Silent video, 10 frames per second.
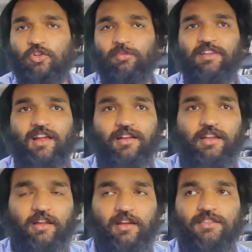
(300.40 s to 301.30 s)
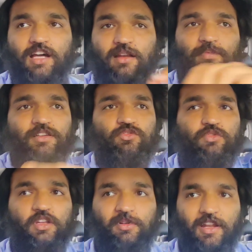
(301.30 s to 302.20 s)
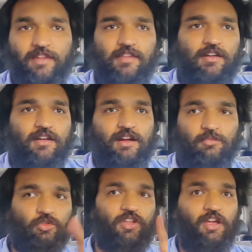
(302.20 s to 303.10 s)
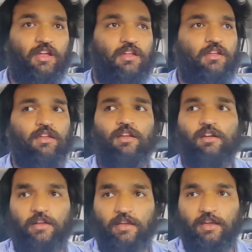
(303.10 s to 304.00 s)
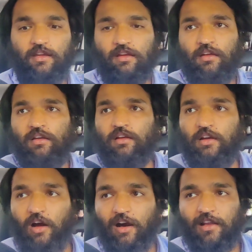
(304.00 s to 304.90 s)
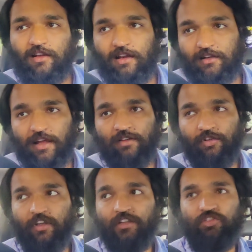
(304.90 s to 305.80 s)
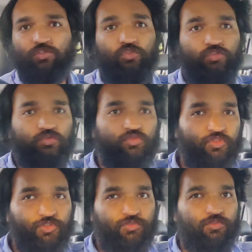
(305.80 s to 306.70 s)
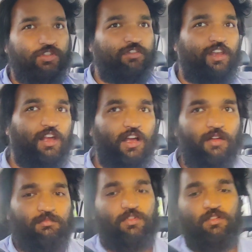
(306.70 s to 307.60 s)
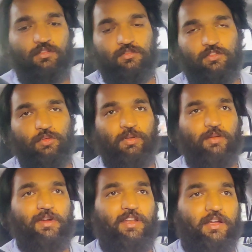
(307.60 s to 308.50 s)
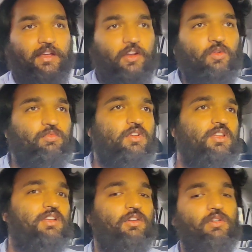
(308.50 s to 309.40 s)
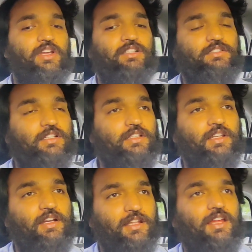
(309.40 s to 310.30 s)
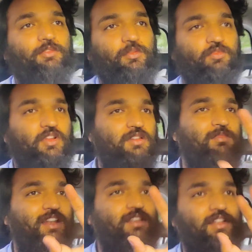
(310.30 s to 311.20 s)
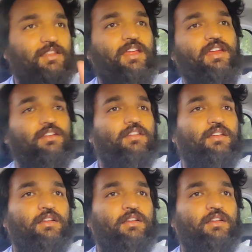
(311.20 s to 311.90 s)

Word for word: तो मजाक नहीं कर रहा चार पांच ड्यूटी में ढाई हजार का काम होता है ठीक है अगर करना है वही चुन्नी चुन्नी चुन्नी वाला काम तो फिर भाई लगे रहो पूरे दिन घोड़े खच्चर की तरह गधा भी तो पूरे दिन मेहनत करता है